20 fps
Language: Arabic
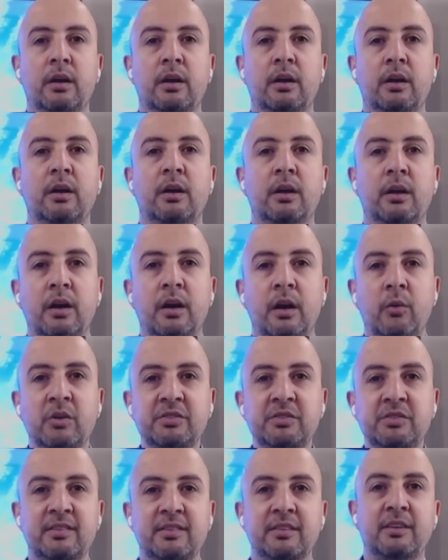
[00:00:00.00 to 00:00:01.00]
آه، اول
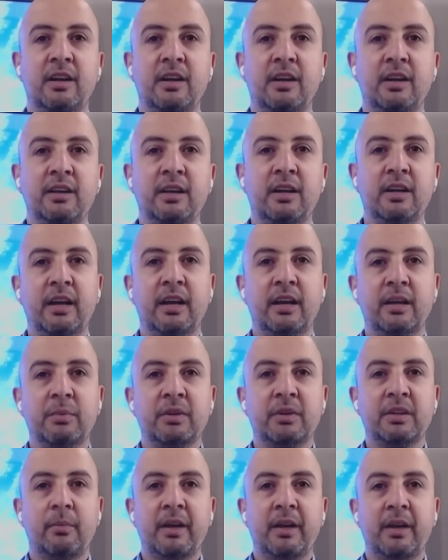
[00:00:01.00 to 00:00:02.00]
شيء سداليا يعني
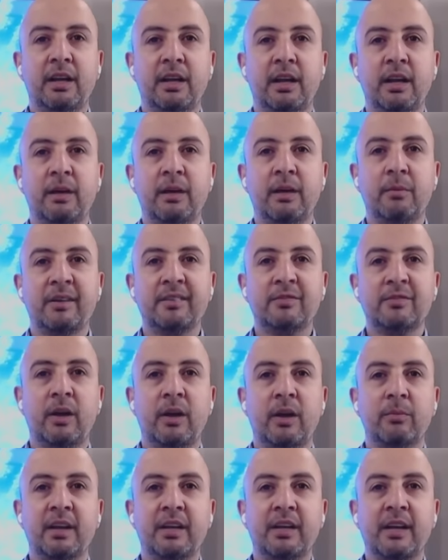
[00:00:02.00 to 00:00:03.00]
بطبيعه الحال بس
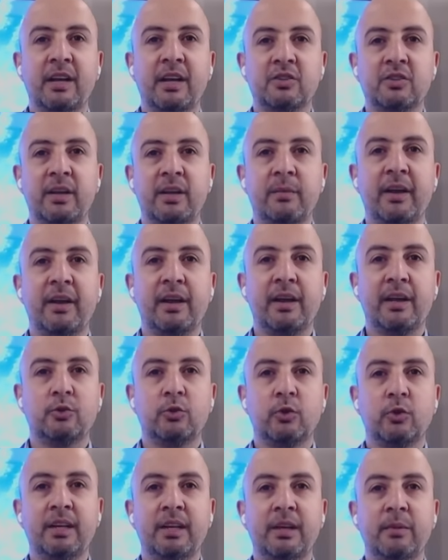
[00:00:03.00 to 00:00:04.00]
كنا عم نحكي عن جريمه
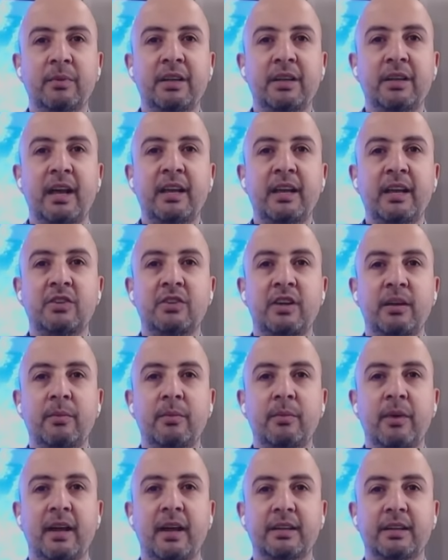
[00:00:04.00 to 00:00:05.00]
الكترونيه مثل اي
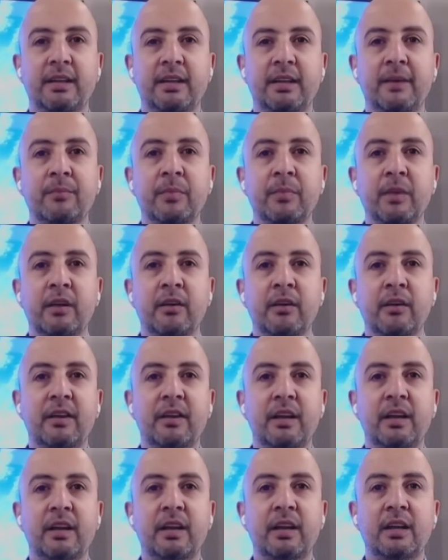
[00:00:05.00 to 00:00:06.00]
جريمه عاديه
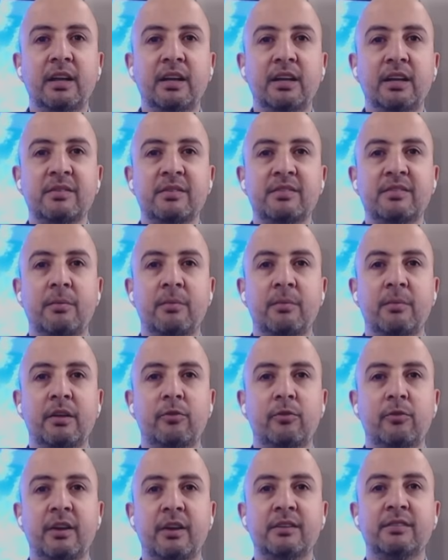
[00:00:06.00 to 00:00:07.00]
في لها نحن بنسميه
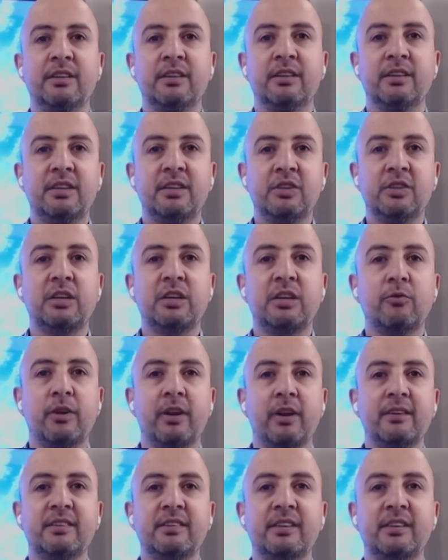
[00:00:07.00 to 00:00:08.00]
الفورنسيك ديجيتال
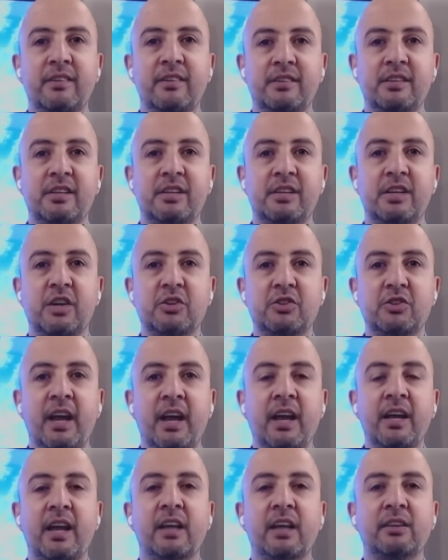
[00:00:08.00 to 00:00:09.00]
فورنسيك انفستيجيشن
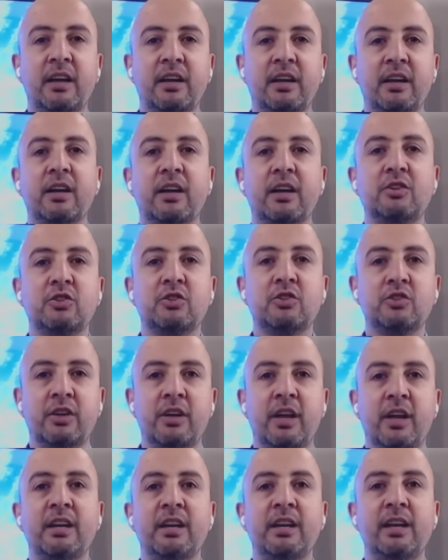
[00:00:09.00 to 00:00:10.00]
اي التحقيقات
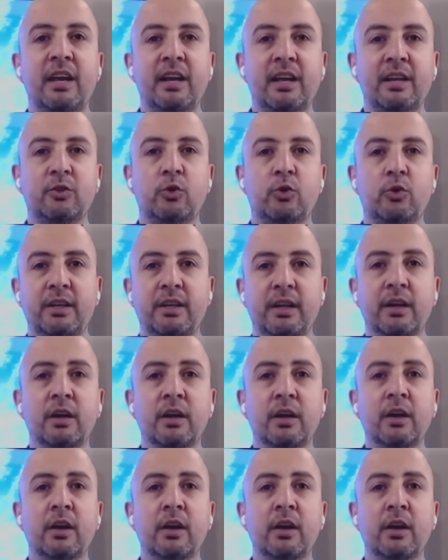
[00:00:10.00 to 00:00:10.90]
الجنائيه الالكترونيه